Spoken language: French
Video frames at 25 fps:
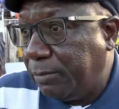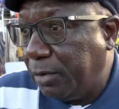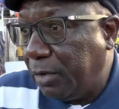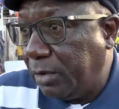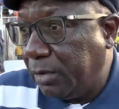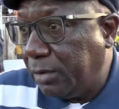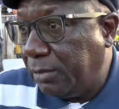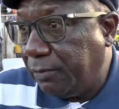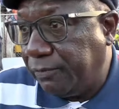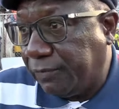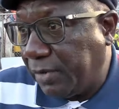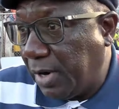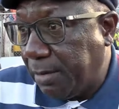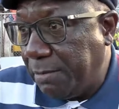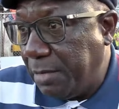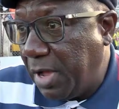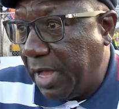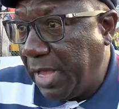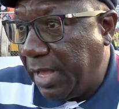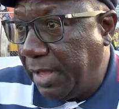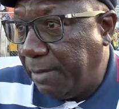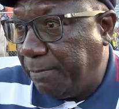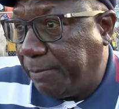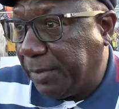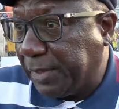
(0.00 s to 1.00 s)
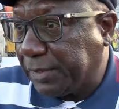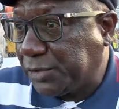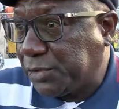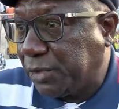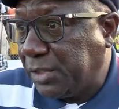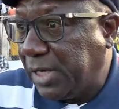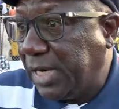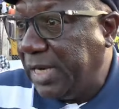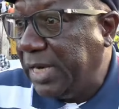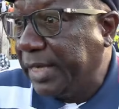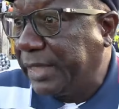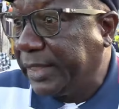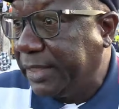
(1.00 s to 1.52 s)
Euh, vraiment,
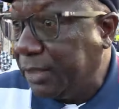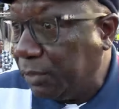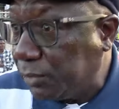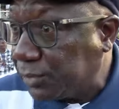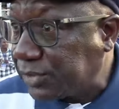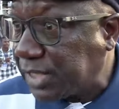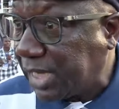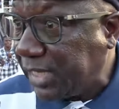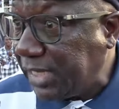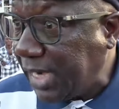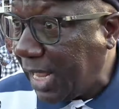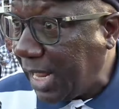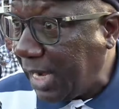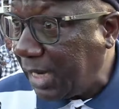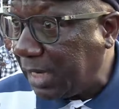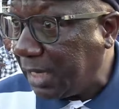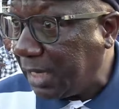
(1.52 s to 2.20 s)
personne ne crié au scandale.